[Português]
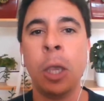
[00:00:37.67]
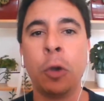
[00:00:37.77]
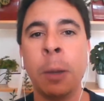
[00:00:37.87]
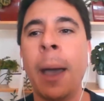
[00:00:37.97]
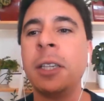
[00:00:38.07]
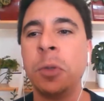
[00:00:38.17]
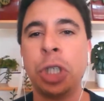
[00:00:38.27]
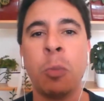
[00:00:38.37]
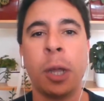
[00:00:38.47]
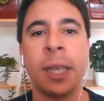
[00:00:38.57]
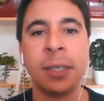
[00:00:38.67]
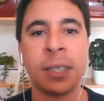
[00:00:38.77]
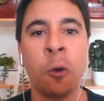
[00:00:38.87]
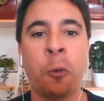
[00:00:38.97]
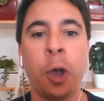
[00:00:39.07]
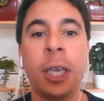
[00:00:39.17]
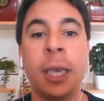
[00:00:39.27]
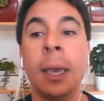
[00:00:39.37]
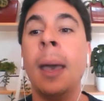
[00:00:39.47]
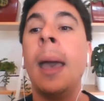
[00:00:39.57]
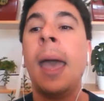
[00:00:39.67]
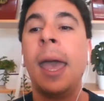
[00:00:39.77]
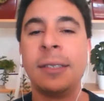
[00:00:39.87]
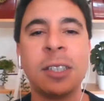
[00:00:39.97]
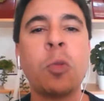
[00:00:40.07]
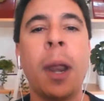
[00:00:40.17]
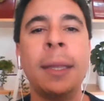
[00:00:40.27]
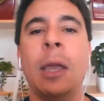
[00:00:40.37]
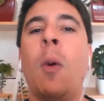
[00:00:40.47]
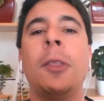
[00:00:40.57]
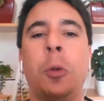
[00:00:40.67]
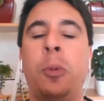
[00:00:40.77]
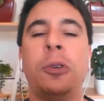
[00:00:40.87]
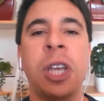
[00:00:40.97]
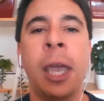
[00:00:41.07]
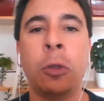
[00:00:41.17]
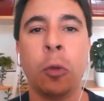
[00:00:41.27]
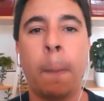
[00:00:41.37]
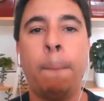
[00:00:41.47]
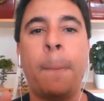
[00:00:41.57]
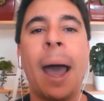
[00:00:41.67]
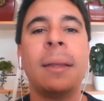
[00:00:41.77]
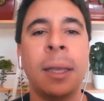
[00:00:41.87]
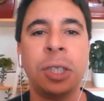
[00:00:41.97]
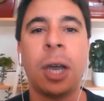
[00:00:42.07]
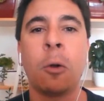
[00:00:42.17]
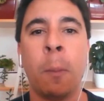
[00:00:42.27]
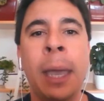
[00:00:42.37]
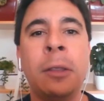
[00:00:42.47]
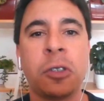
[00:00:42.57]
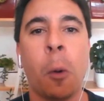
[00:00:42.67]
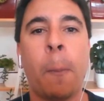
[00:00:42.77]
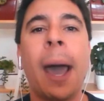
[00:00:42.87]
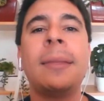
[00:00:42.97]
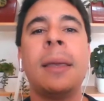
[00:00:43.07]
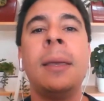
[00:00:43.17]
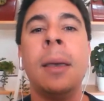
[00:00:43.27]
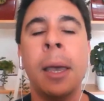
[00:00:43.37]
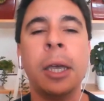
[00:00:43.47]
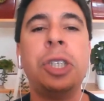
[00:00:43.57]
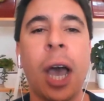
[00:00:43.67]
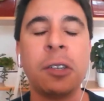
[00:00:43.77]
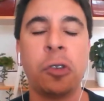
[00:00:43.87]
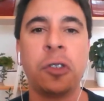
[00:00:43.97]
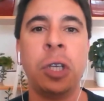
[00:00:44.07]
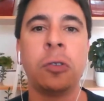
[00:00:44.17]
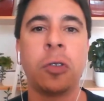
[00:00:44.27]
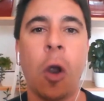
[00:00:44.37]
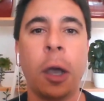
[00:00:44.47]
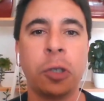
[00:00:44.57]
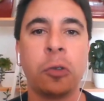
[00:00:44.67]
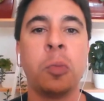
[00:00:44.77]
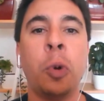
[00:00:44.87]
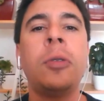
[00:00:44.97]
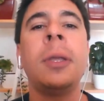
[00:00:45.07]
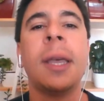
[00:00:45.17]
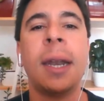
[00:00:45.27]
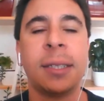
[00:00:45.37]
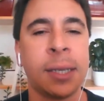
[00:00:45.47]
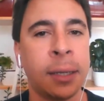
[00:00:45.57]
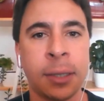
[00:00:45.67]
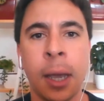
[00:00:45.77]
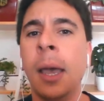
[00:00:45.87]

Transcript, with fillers: E o que mais me chamou a atenção foi que esses 44% partem de argumentos ou partem de raciocínios lógicos muito interessantes